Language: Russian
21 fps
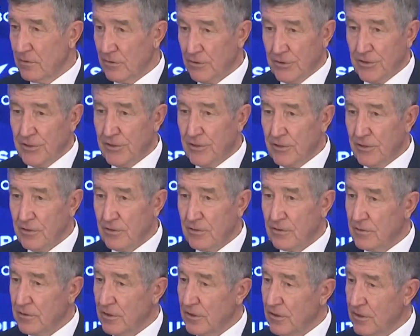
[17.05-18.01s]
и
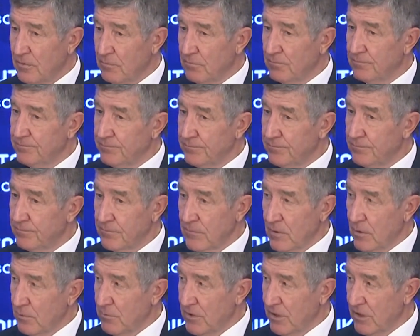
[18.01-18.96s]
таким
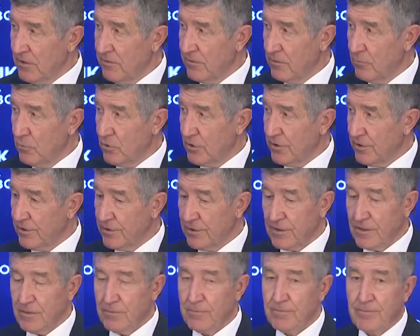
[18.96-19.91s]
мировым уже
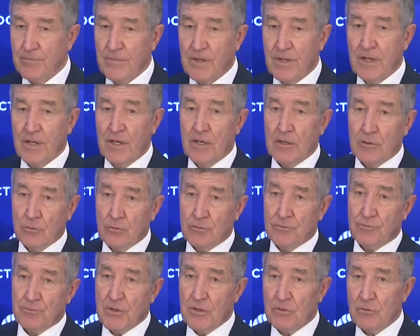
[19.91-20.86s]
рынком. Ну,
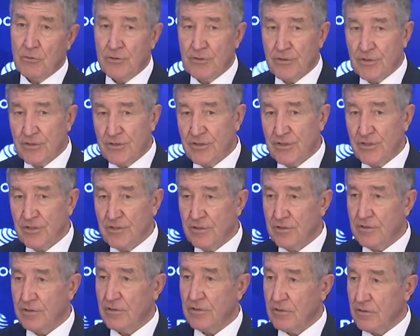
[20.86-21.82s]
в первую очередь
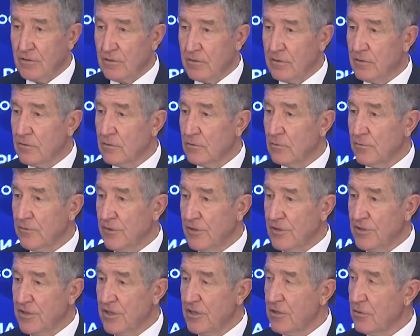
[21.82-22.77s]
через э,
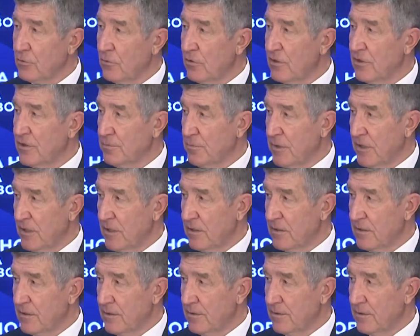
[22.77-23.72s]
увеличение доли СПГ
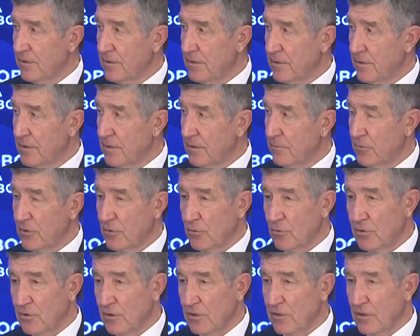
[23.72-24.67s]
потому
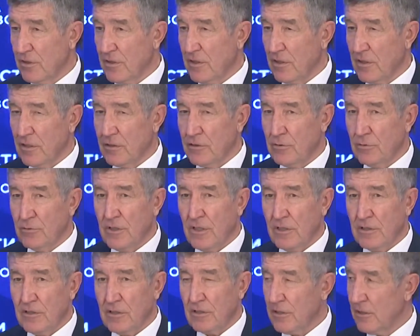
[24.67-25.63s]
что танкера сюда,
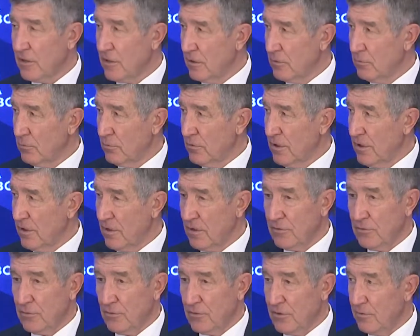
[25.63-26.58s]
танкера туда,
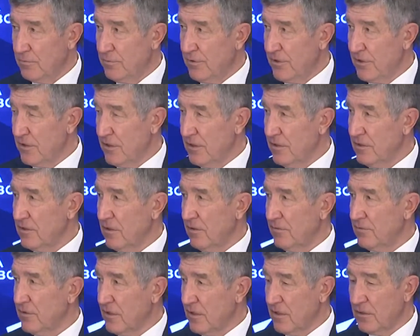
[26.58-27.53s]
сегодня пришли,
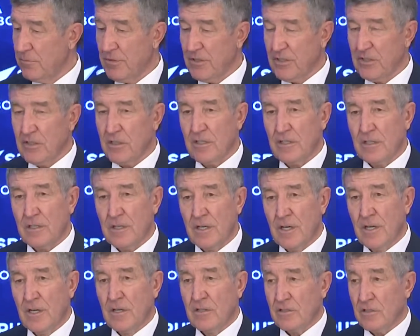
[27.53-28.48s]
завтра не пришли,
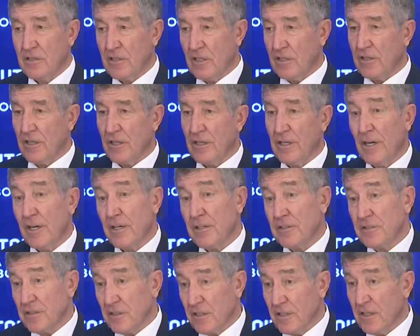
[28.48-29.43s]
цена такая,
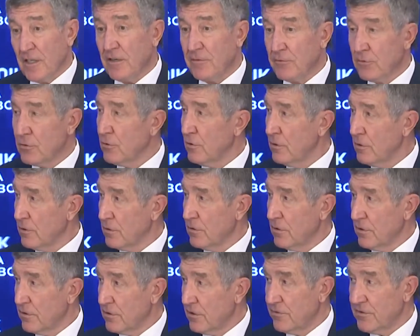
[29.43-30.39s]
сякая, все,
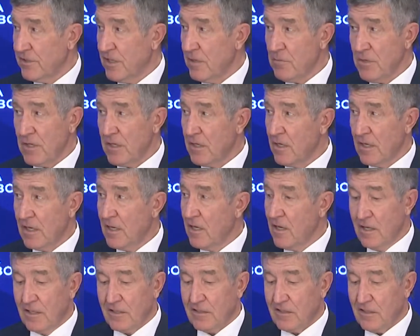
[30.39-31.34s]
со всеми,
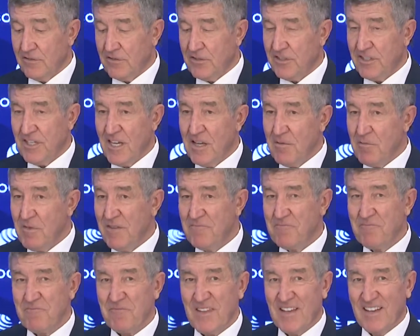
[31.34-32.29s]
со
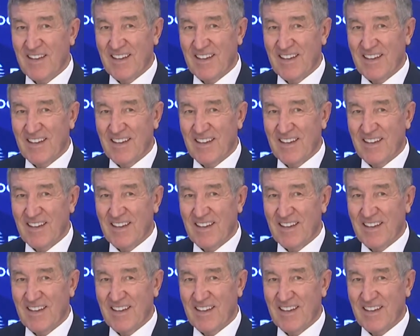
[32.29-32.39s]
всеми